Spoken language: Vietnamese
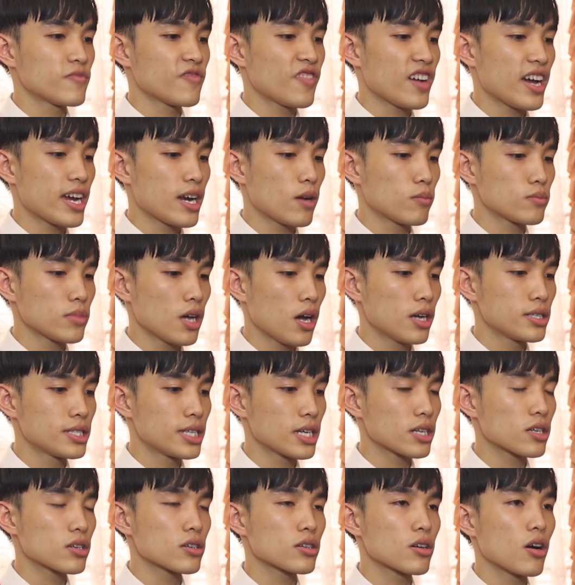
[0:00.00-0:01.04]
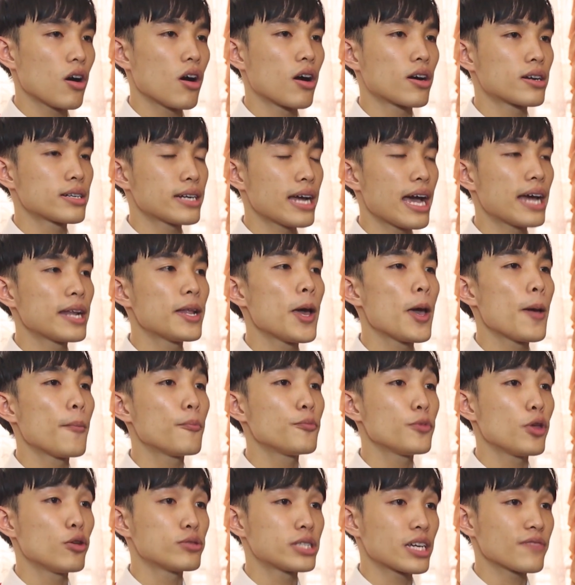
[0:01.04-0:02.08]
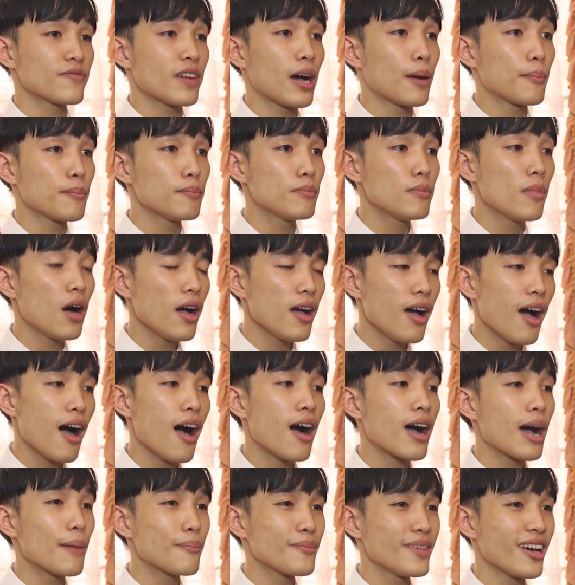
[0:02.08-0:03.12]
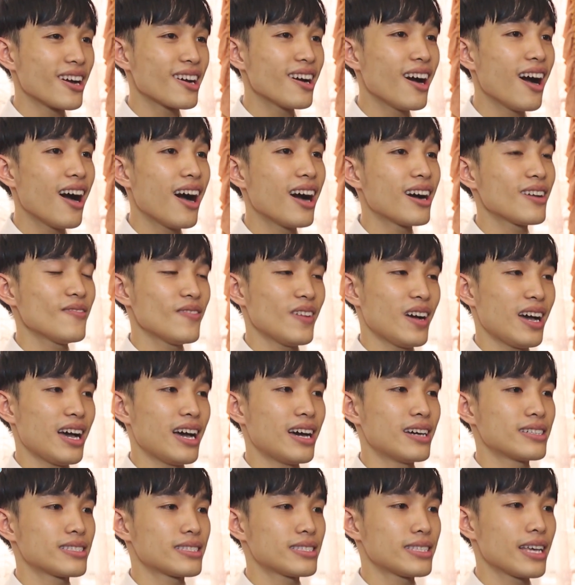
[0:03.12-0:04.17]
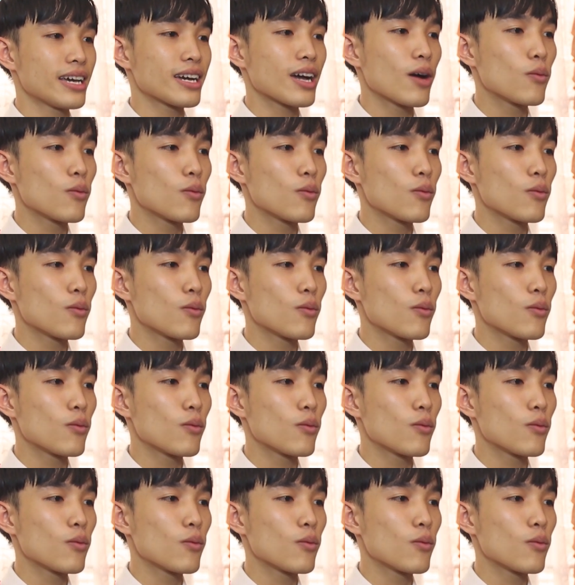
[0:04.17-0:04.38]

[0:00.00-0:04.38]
và đồng thời sẽ còn ra thêm nhiều sản phẩm mới hơn hấp dẫn hơn và sẽ